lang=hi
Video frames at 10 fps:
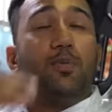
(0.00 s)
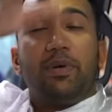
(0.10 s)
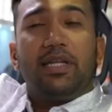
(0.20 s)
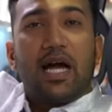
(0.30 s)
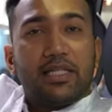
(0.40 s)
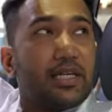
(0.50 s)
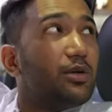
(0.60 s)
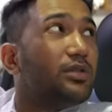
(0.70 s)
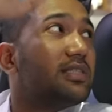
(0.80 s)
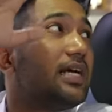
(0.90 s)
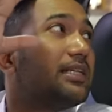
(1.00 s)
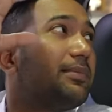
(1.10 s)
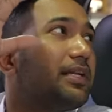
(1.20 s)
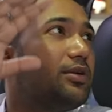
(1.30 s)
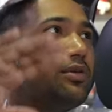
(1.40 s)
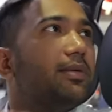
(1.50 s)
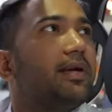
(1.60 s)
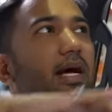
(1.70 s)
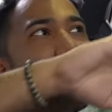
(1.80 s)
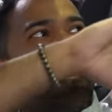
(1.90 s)
ओपन यहाँ तक ही होती है ज़्यादा बड़ी नहीं होती
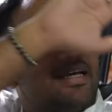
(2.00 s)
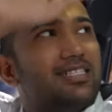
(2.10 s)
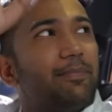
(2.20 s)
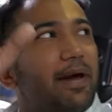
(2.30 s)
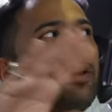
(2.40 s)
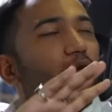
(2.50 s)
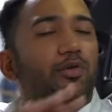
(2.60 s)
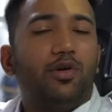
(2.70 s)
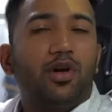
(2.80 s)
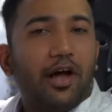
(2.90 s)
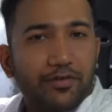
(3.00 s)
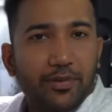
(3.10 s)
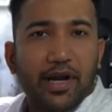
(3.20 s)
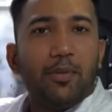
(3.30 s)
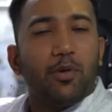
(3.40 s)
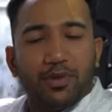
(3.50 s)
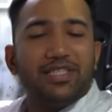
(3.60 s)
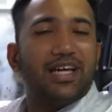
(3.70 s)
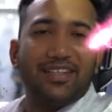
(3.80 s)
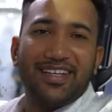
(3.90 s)
बट हाँ ग्लास का पैनल ओवरऑल काफ़ी बड़ा आपको मिल जाता